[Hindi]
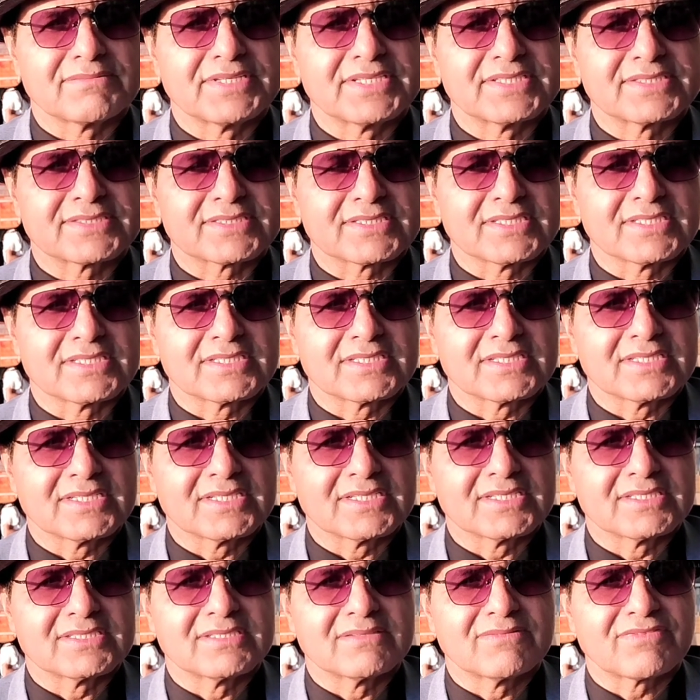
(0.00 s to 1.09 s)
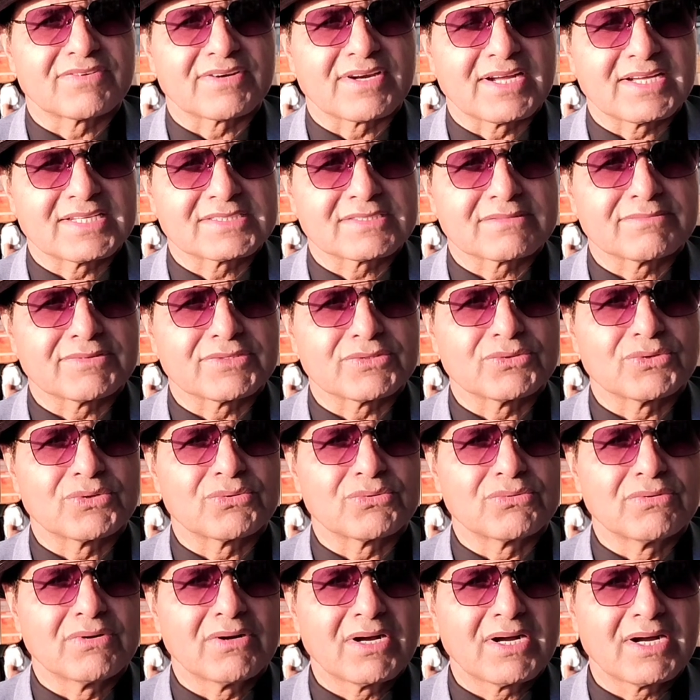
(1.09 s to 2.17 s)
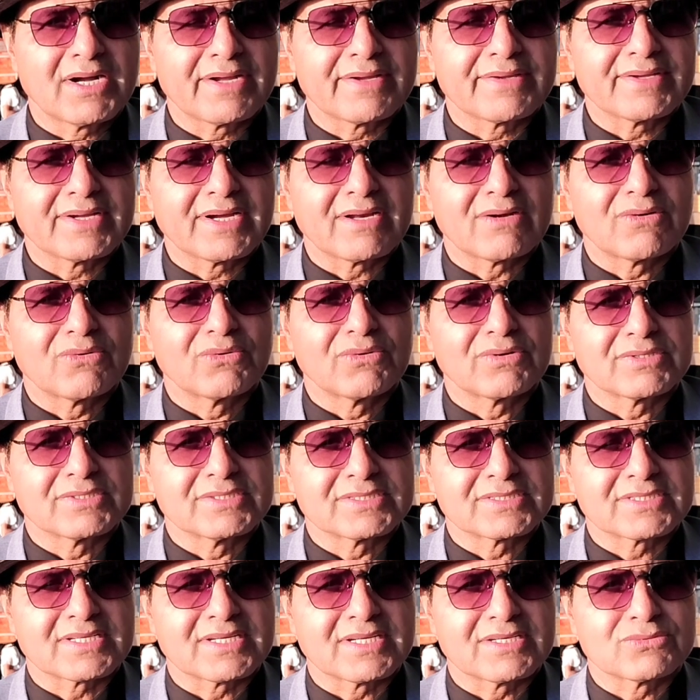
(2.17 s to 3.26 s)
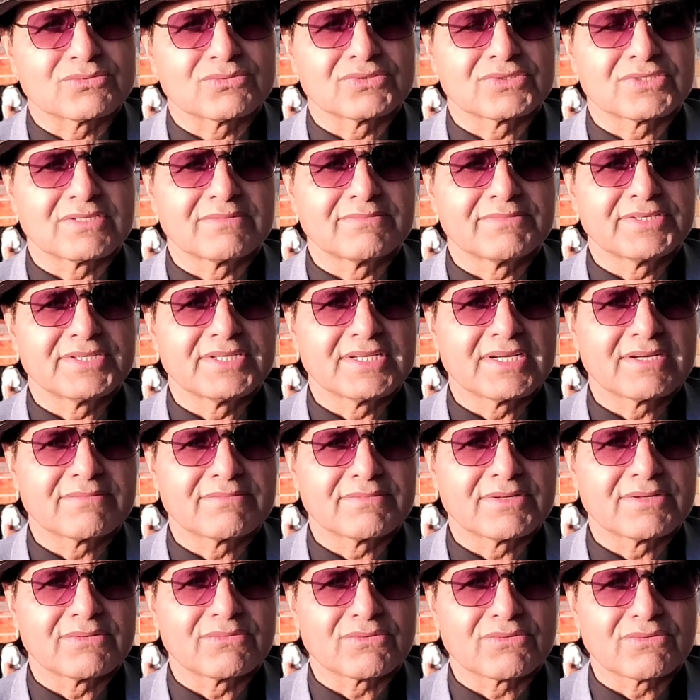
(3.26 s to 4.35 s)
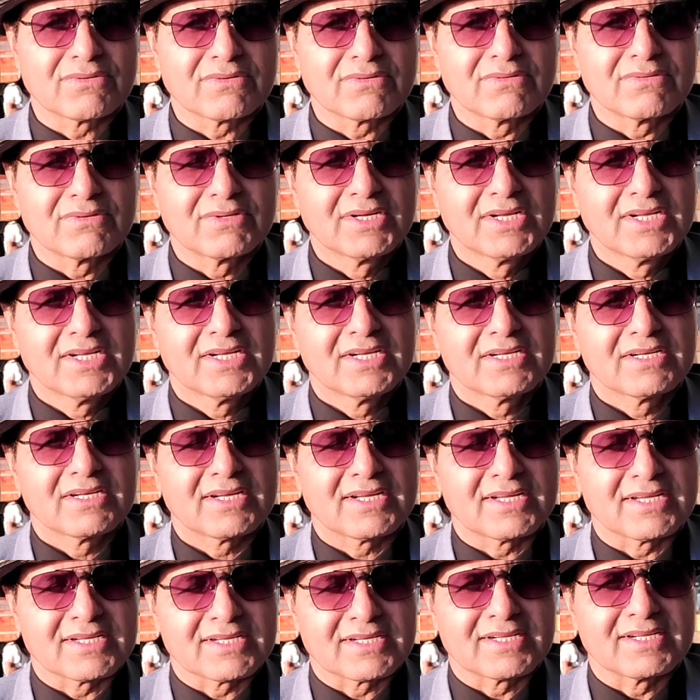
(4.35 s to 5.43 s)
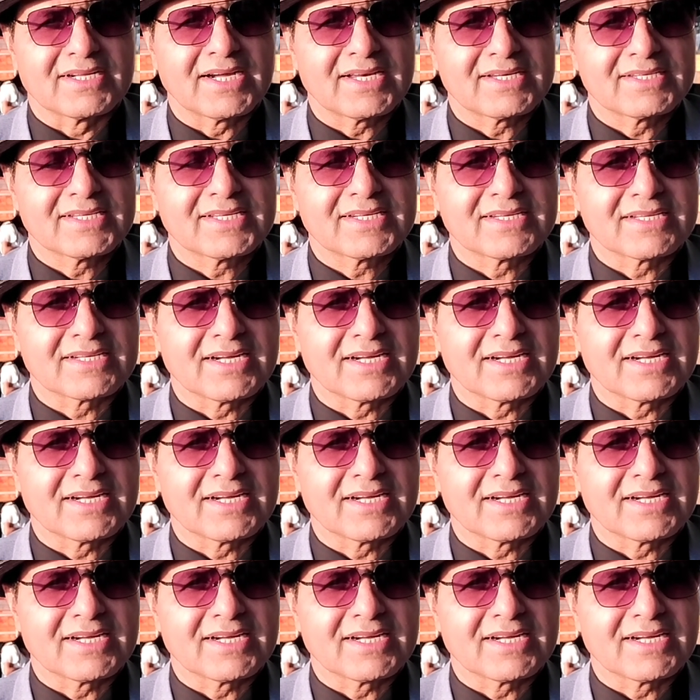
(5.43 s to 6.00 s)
बेजती की फ्रांस में जो हुआ या लोग जिस तरह सोशल मीडिया पे उनको गालियाँ